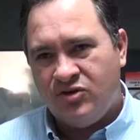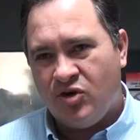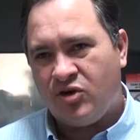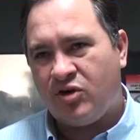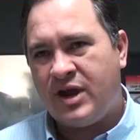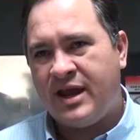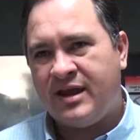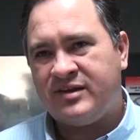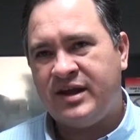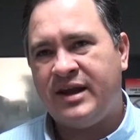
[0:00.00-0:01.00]
yo creo que hay
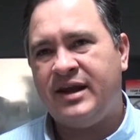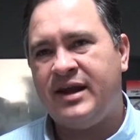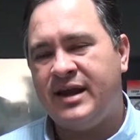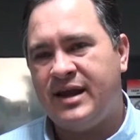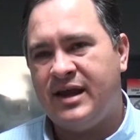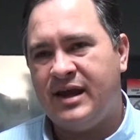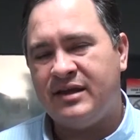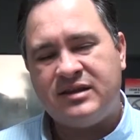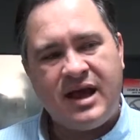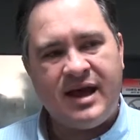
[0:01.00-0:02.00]
que hacer
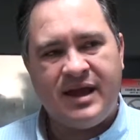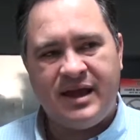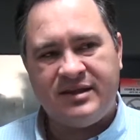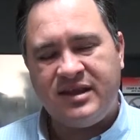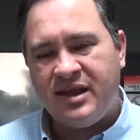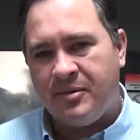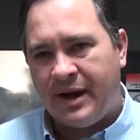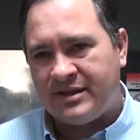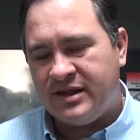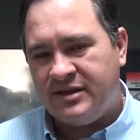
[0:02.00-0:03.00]
eh, esta, este
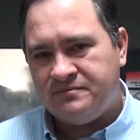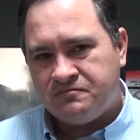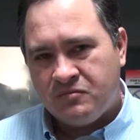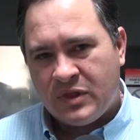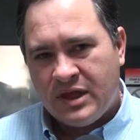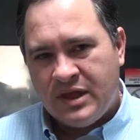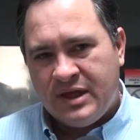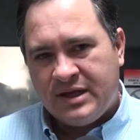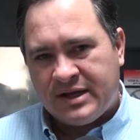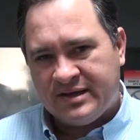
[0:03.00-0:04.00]
debate
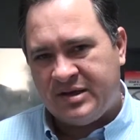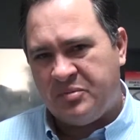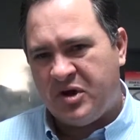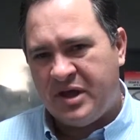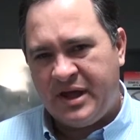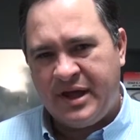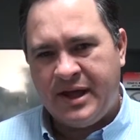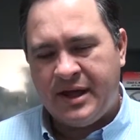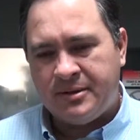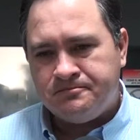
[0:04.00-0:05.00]
que se
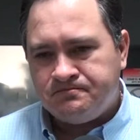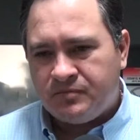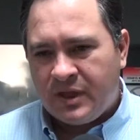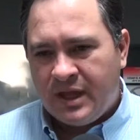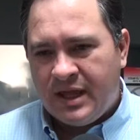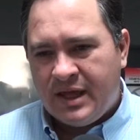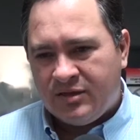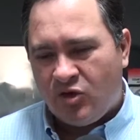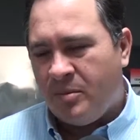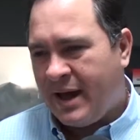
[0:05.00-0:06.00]
puede
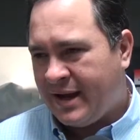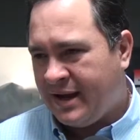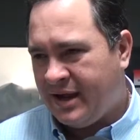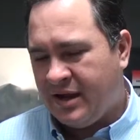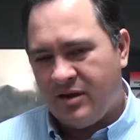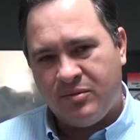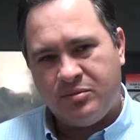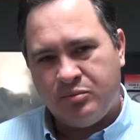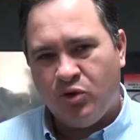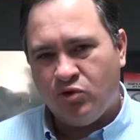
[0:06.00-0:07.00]
tomar
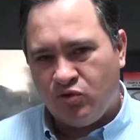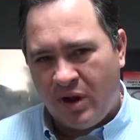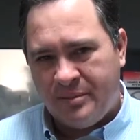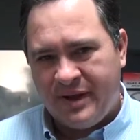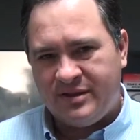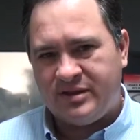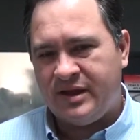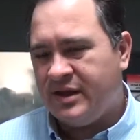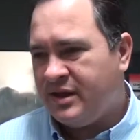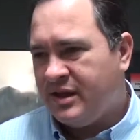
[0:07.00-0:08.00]
puntualmente